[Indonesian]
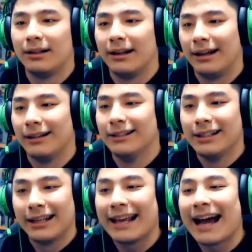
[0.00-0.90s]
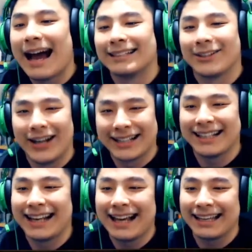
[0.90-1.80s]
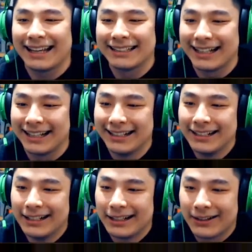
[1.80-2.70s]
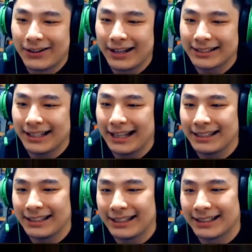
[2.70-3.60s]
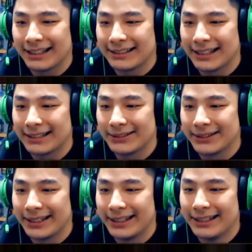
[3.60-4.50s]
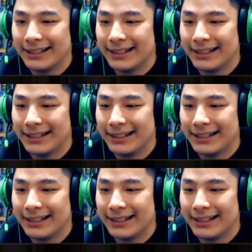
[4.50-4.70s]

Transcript: ah. nih guys koleksi lagi guys ya koleksi lagi kita santuy